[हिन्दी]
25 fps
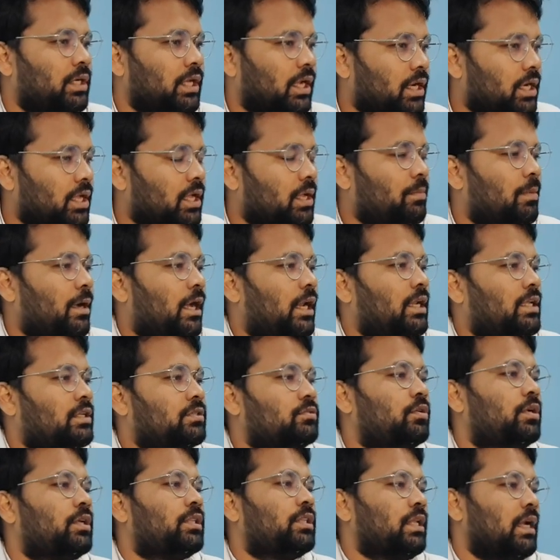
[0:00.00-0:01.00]
डर के माले
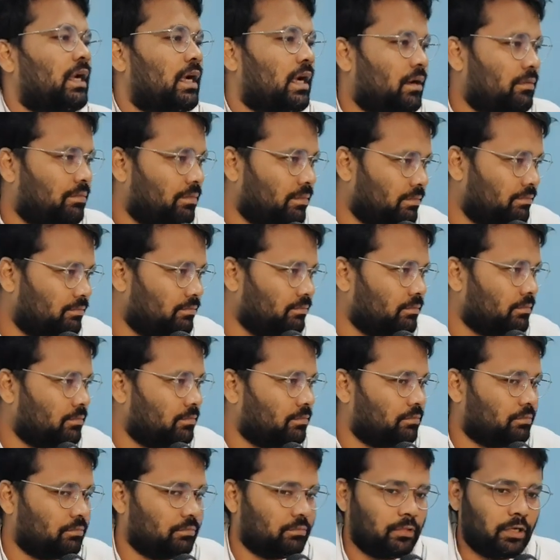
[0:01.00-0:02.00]
जो है तिरंगा फहरा
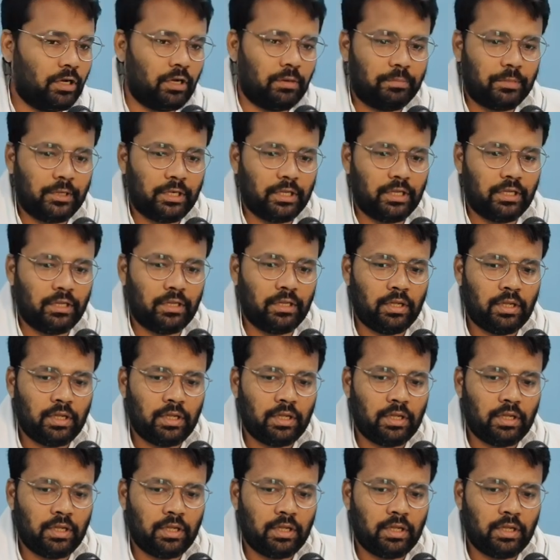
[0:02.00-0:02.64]
अपने